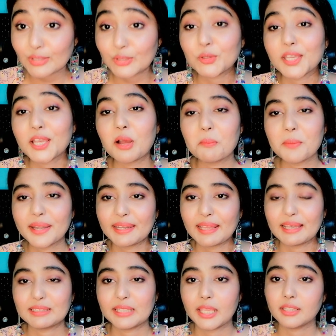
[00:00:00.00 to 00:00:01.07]
क्योंकि कमेंट
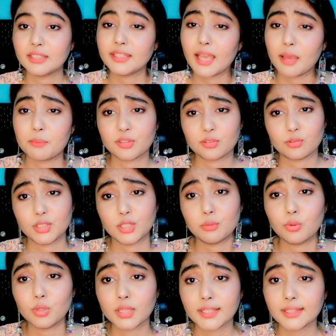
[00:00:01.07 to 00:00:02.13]
आते हैं जी आप इसको ये
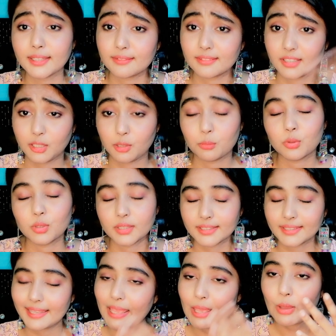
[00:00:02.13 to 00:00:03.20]
बोल देते इसके ये बोल
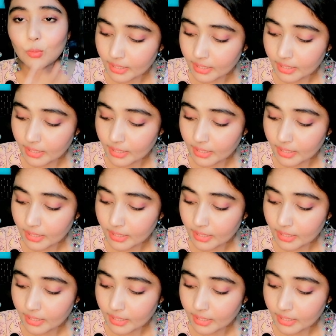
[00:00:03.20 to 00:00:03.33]
देते